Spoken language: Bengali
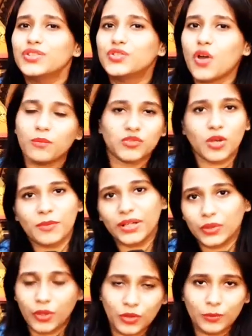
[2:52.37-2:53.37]
জমজমাট
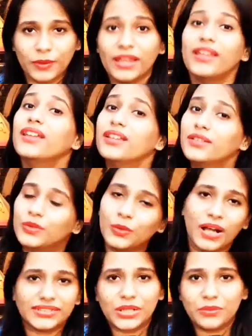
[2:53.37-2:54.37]
হয়ে উঠবে দু
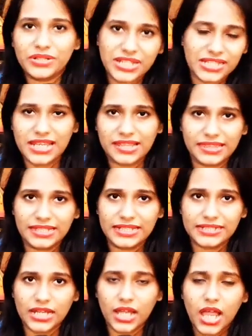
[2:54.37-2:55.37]
হাজার উনিশের শেষ দিনটা